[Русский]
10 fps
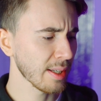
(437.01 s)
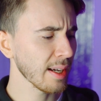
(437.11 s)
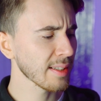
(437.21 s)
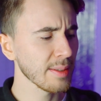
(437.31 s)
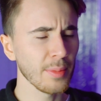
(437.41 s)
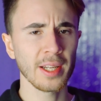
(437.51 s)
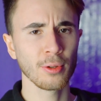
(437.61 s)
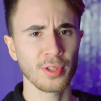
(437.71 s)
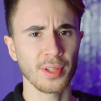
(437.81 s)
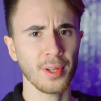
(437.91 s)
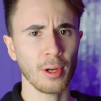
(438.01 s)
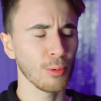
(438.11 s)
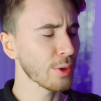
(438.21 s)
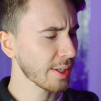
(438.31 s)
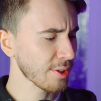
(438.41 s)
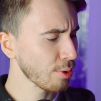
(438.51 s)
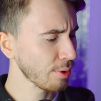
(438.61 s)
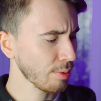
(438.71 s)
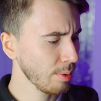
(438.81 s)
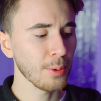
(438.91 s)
как земля носит такую красотку.